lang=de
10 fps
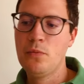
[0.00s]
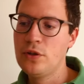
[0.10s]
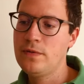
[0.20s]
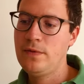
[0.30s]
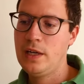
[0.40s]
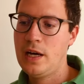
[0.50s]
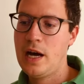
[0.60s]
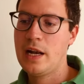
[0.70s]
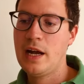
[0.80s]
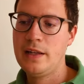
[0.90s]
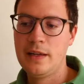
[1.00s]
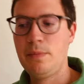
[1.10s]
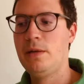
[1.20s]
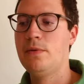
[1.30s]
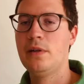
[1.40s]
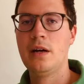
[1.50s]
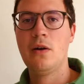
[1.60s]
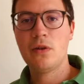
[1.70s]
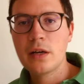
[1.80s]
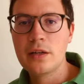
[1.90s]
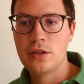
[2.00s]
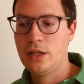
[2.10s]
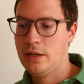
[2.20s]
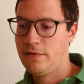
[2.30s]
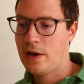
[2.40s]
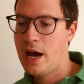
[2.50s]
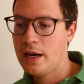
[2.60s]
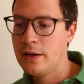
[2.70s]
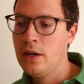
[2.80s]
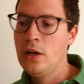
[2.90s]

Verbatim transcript: müssen wir anhand der Bibel auch kritisch hinterfragen?